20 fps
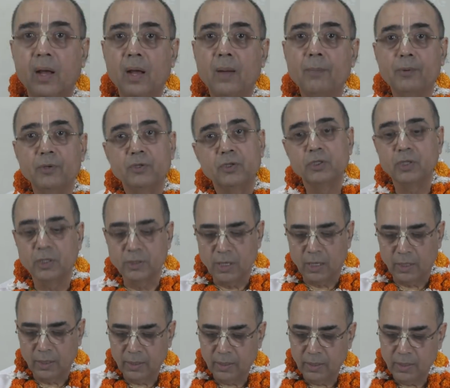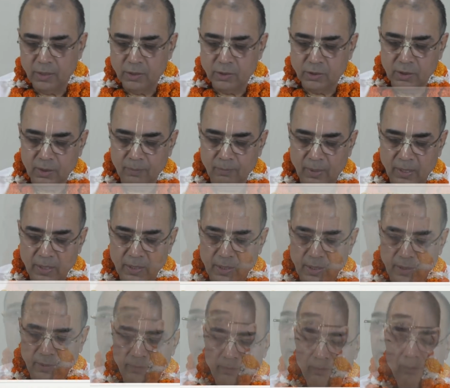हम किसी चर्चा करेंगे इसकी मन
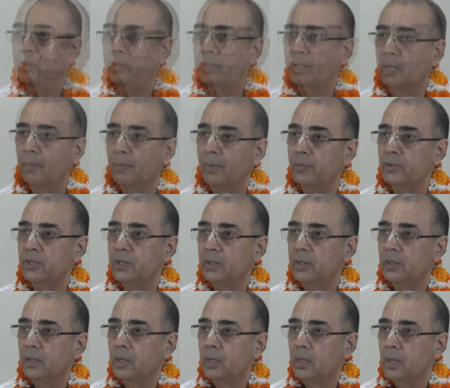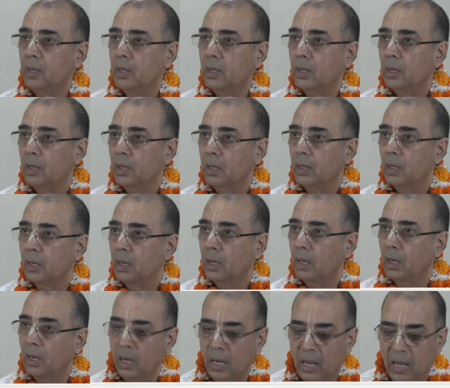की ठीक है प्रभु जी
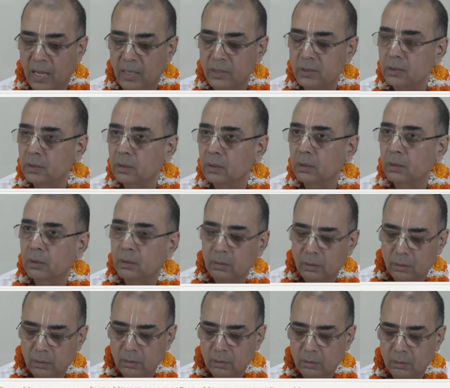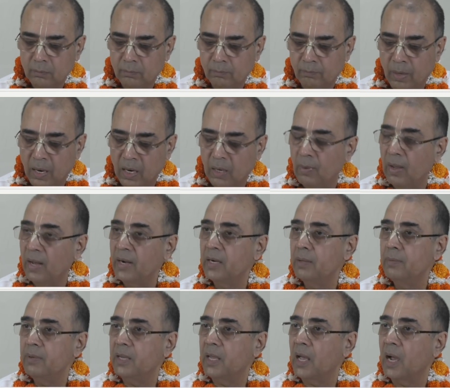आज भगवान
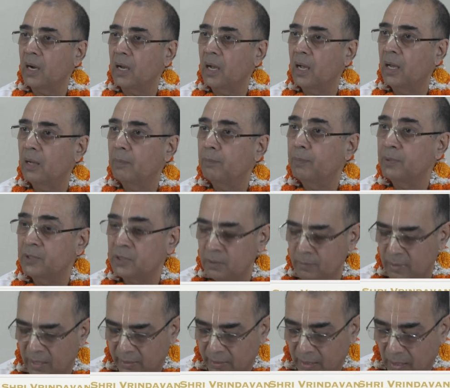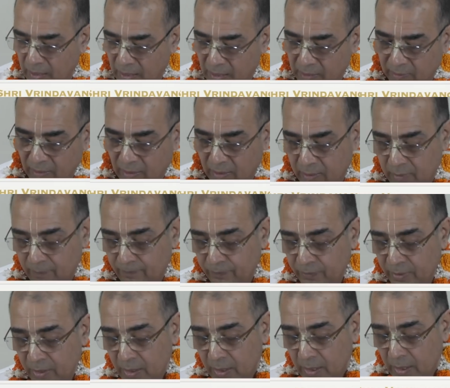ने भी क्या कहा पिछली बार क्या कहा था
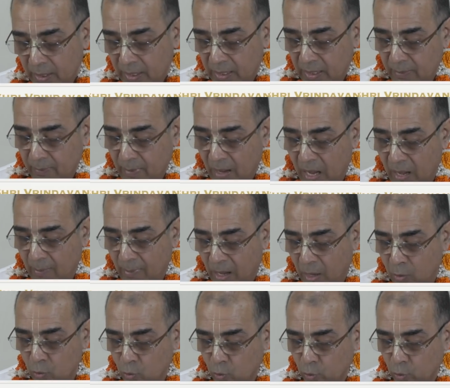हे महाभाव